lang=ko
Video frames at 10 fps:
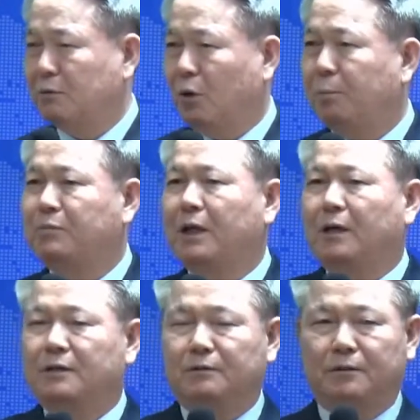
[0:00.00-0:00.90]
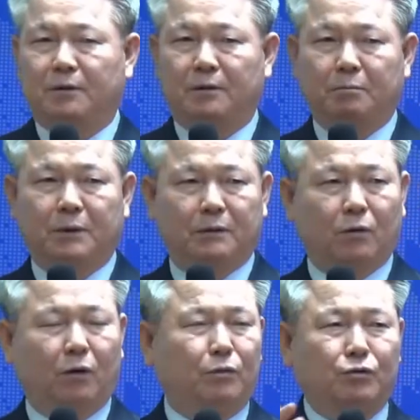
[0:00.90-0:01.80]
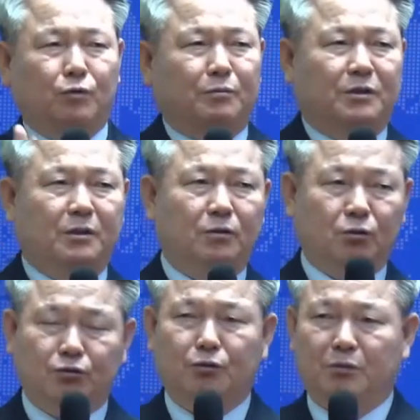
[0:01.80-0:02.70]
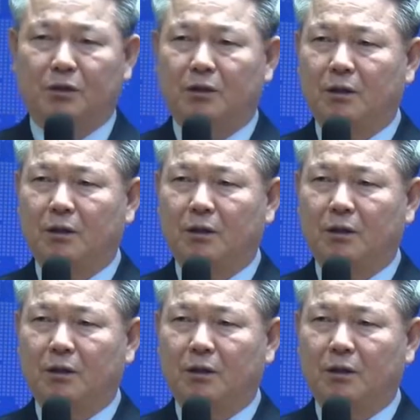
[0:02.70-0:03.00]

업돼가지고요, 너무 좀 좋습니다.